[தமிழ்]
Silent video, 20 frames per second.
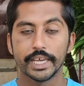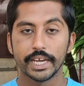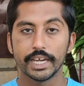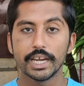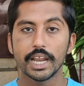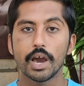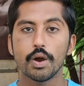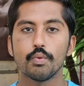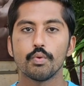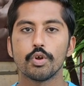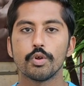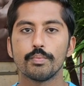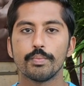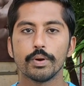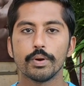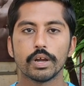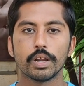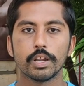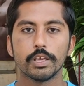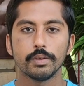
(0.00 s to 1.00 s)
எல்லா
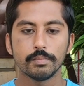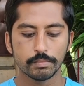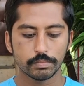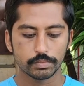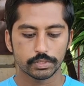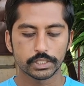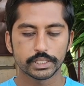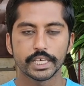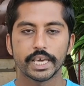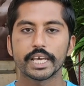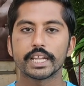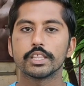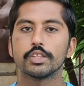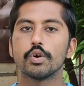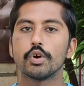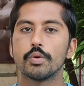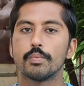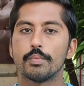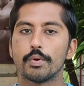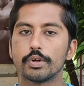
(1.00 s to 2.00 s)
உறுப்புகளையும்
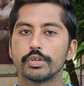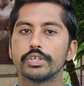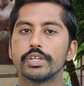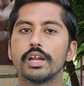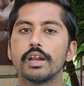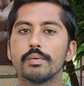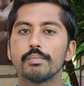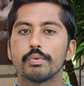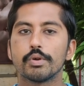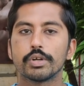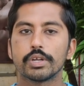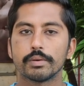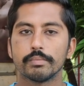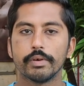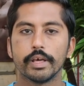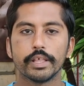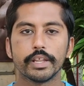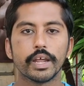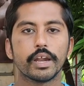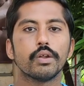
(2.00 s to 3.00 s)
சேர்ந்து ஒரு பொட்டலம் போட்ட
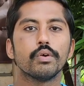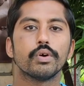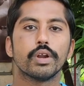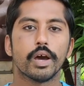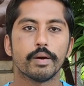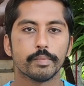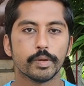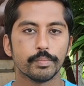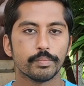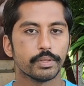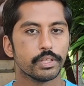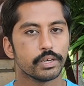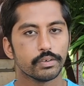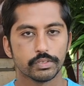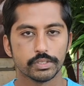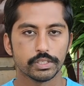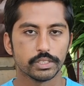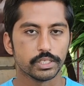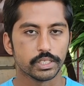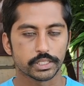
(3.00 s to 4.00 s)
மாதிரியான ஒரு அமைப்பு தான்
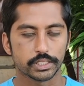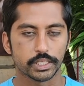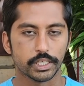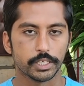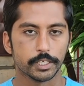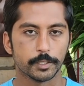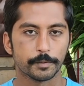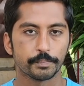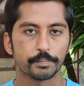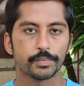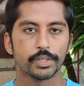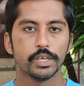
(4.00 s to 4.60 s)
வந்து இந்த ஸ்கின்